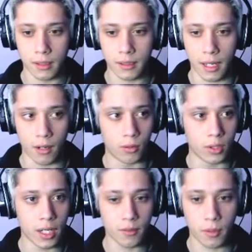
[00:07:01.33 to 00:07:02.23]
Tá, o
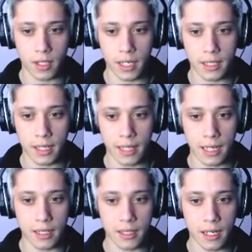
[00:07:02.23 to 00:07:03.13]
Jason, pelo jeito, tá já tá
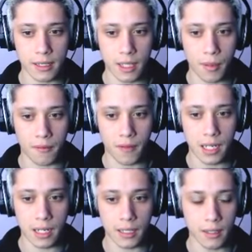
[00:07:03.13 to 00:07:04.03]
ali já, já dá pra ver
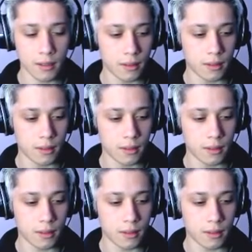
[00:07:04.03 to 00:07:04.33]
ele ali.